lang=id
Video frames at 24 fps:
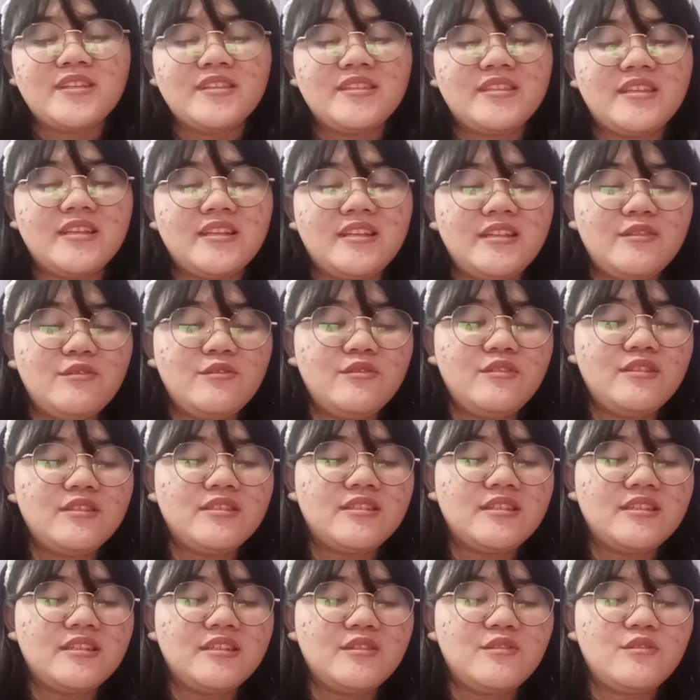jadi tuh di
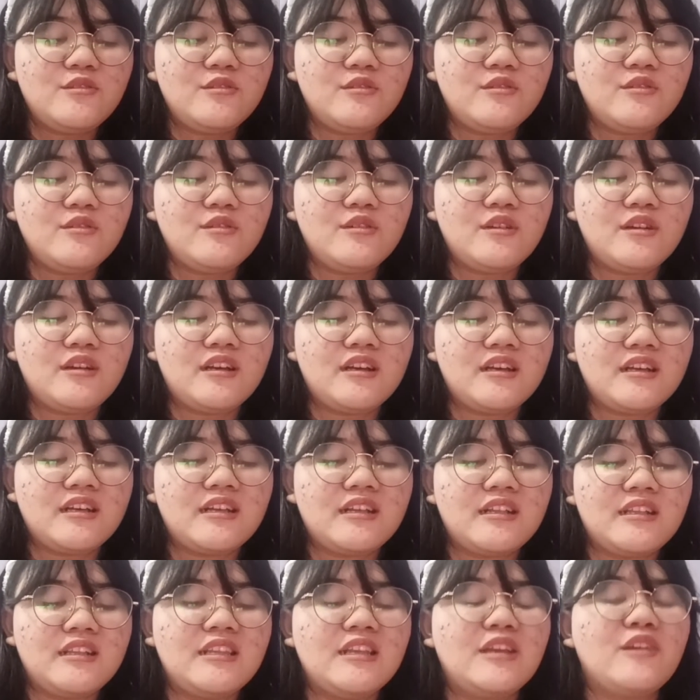sini tuh
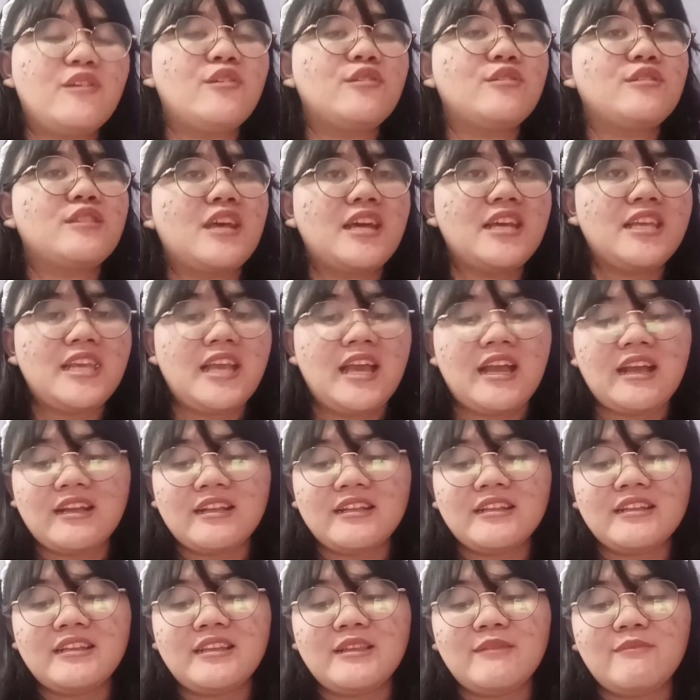di kota
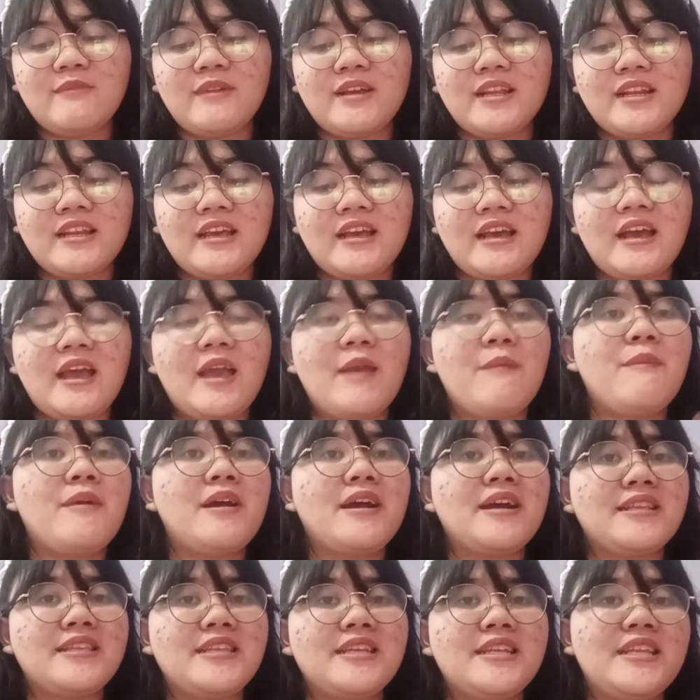yang dimana
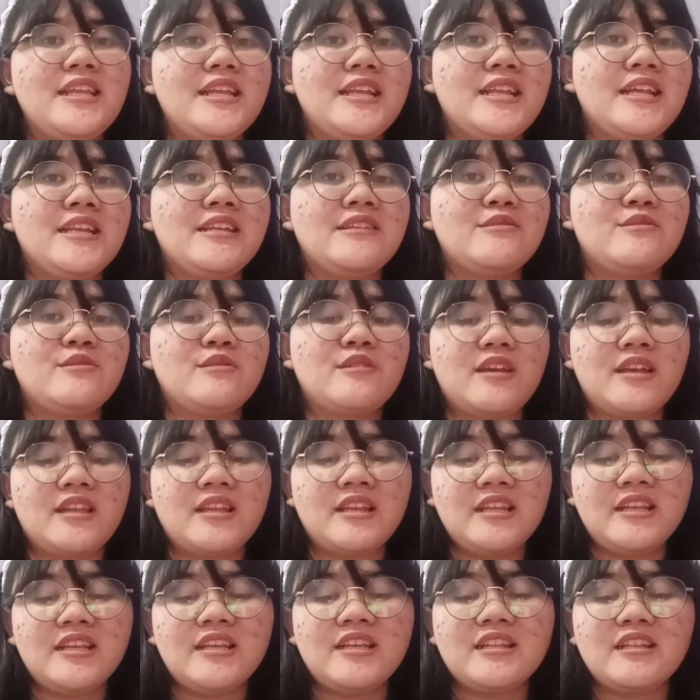emang kejadian aneh suka
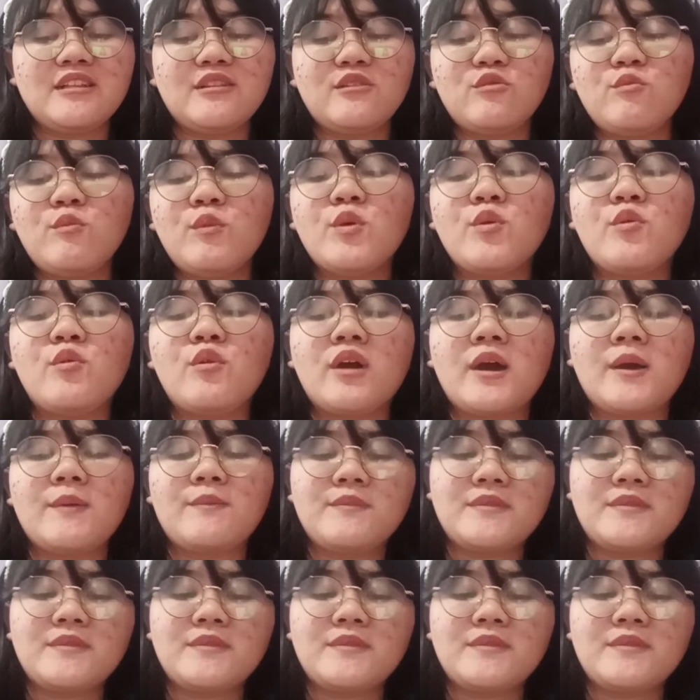ini kita tuh mengungkap